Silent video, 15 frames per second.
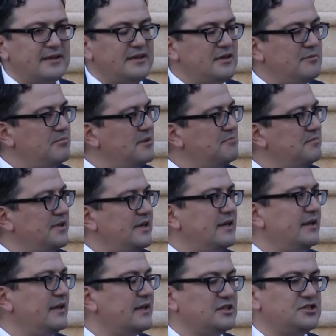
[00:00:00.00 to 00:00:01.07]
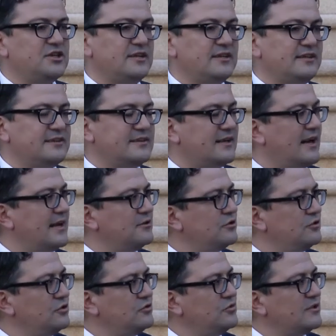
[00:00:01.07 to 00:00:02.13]
i bambini che ci
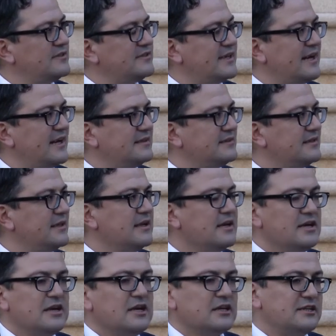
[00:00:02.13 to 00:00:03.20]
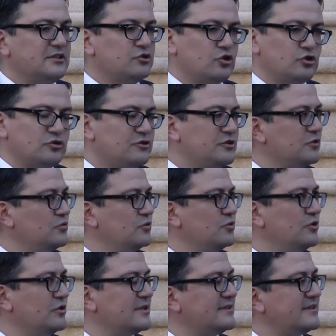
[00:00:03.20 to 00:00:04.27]
allieteranno di due serate, che sono
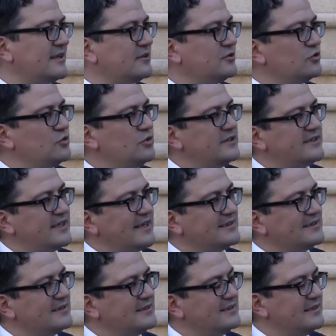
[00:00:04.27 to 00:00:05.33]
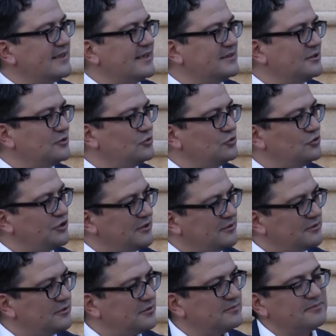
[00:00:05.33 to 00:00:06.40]
sicuro che saranno due serate di grande
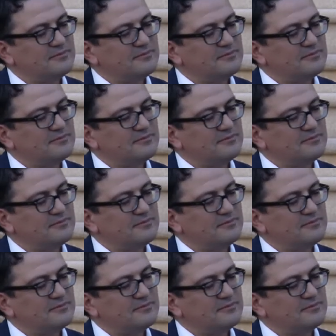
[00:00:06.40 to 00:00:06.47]
successo.